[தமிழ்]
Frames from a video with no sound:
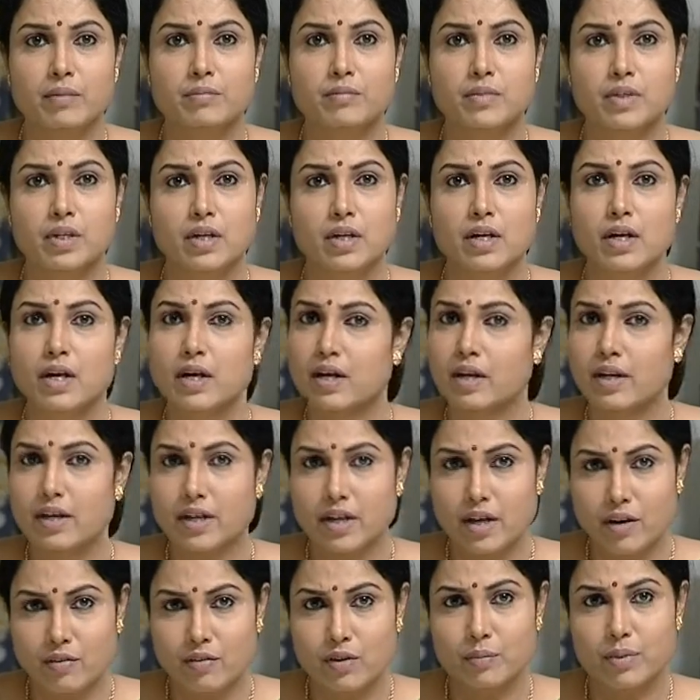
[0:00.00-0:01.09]
மேடம்
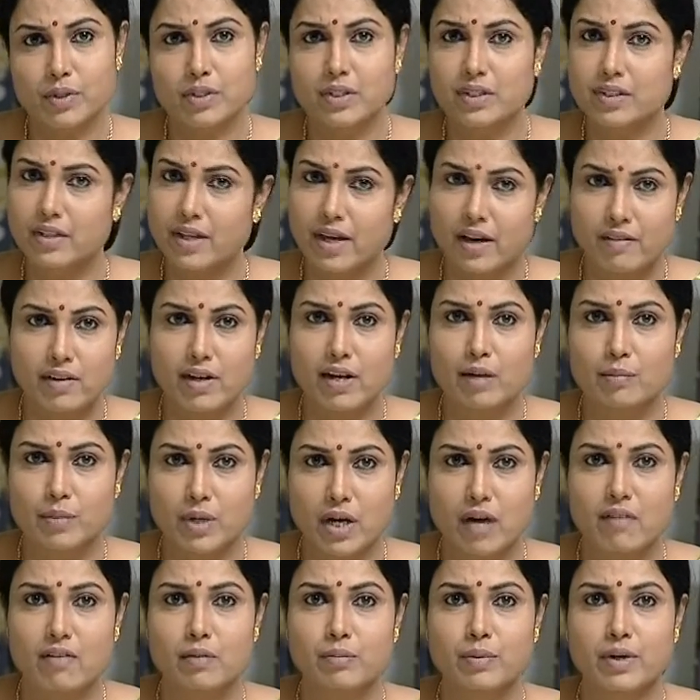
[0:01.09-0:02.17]
நீங்க அவனை பத்தி
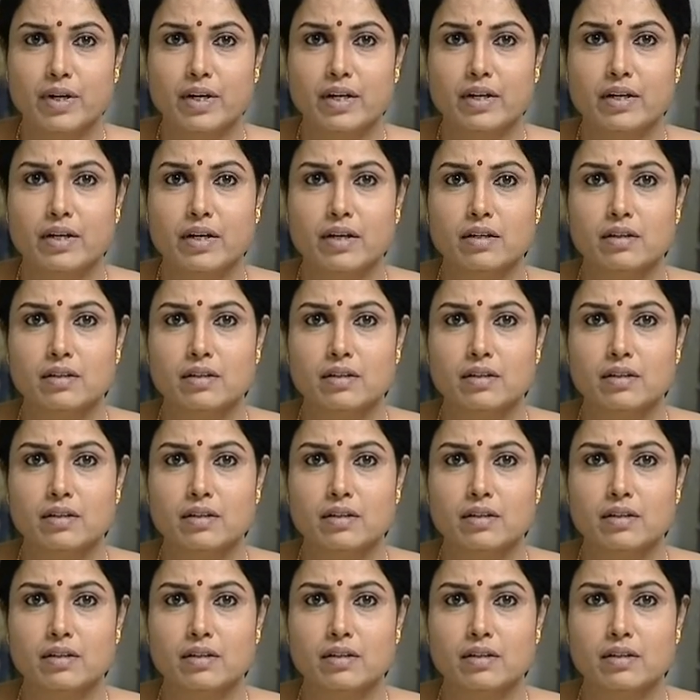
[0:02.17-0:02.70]
தேவையில்லாம கவலைப்பட்டுட்டு